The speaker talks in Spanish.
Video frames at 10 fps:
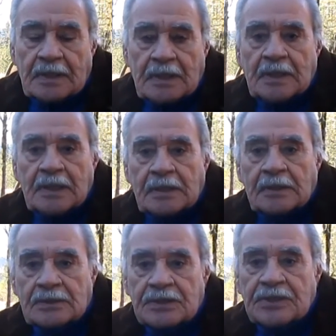Y
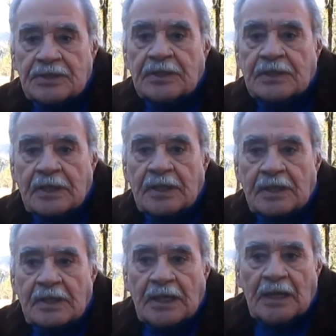entonces este,
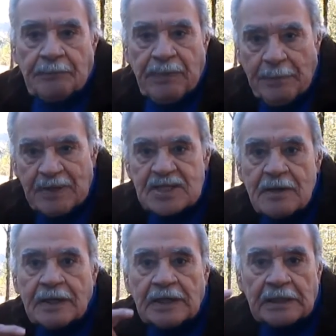el Papa
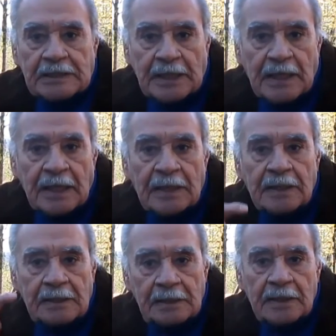sabe que le está
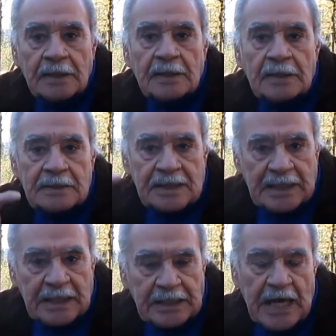
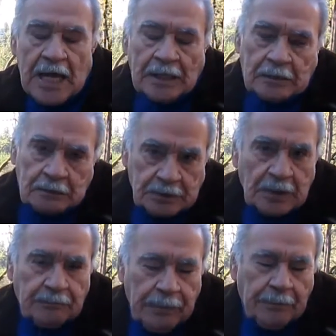sanateando, si
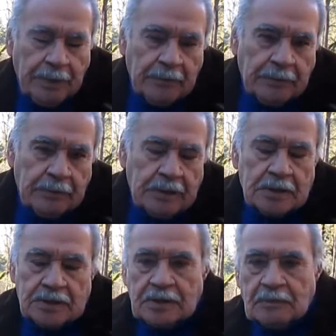el Papa es
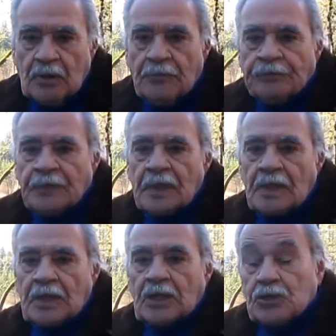vivísimo
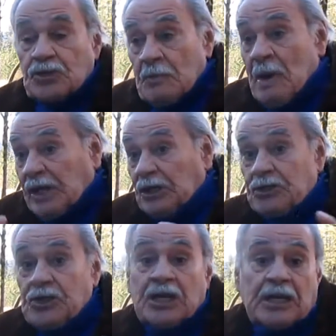y entonces Macri
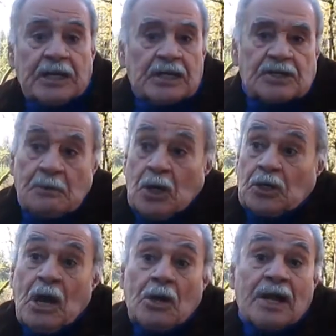sigue y dice,
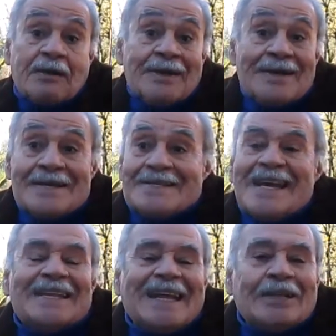bueno, ahora ya
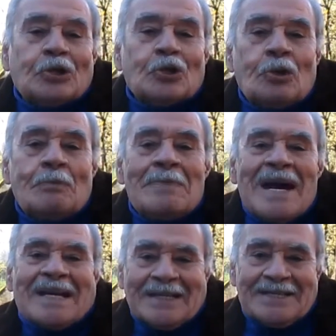está todo en
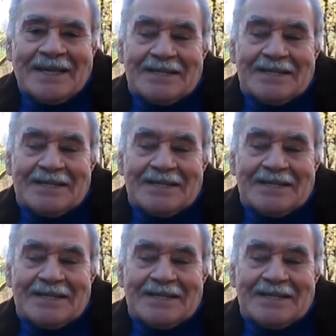marcha.